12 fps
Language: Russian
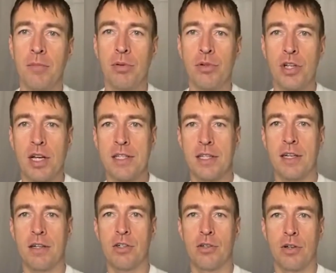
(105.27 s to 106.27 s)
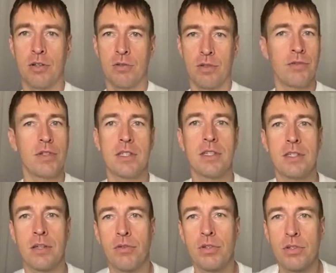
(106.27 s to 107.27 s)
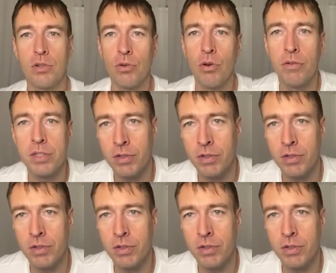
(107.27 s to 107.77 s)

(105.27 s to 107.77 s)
Получается так, что ну, девица ни с того, ни с другого.